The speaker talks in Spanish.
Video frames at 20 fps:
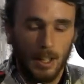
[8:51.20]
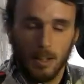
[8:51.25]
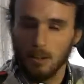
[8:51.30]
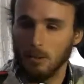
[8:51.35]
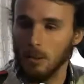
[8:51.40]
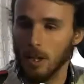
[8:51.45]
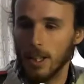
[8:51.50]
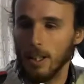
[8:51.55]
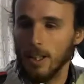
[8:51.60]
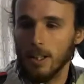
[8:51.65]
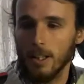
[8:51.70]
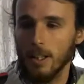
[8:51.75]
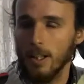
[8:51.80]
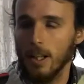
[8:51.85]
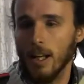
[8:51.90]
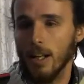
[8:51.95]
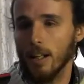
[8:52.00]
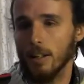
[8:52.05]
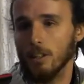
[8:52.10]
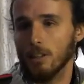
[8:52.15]
no,
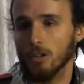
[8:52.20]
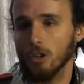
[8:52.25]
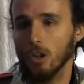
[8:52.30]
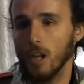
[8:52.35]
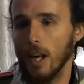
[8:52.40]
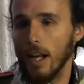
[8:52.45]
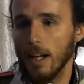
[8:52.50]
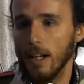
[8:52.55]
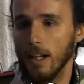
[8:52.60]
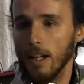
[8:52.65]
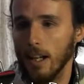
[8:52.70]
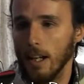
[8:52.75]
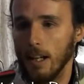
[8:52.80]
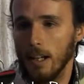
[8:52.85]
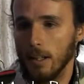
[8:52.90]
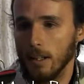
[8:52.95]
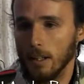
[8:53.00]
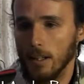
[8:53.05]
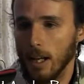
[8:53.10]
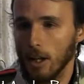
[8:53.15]
eh, yo
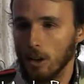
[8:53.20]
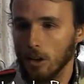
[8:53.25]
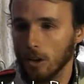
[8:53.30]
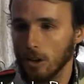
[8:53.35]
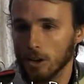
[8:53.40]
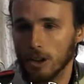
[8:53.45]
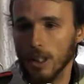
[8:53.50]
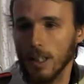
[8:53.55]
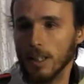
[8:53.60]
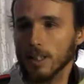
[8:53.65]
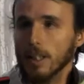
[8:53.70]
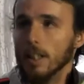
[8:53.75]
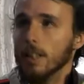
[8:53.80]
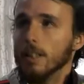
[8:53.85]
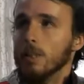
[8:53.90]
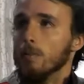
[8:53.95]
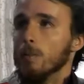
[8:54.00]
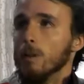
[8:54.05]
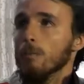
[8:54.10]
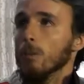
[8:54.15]
la, conocí
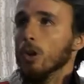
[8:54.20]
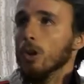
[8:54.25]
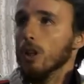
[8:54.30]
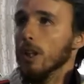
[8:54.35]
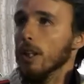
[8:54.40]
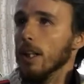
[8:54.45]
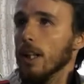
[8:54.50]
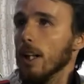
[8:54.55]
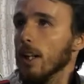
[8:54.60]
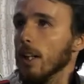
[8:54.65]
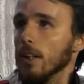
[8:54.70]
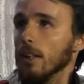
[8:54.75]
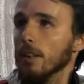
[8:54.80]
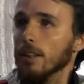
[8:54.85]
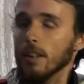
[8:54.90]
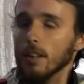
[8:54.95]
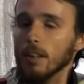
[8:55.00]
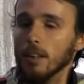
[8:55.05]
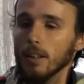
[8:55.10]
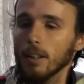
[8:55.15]
ese, mismo día
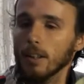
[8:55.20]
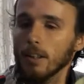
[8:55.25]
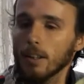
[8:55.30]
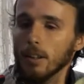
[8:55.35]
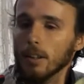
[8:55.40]
que...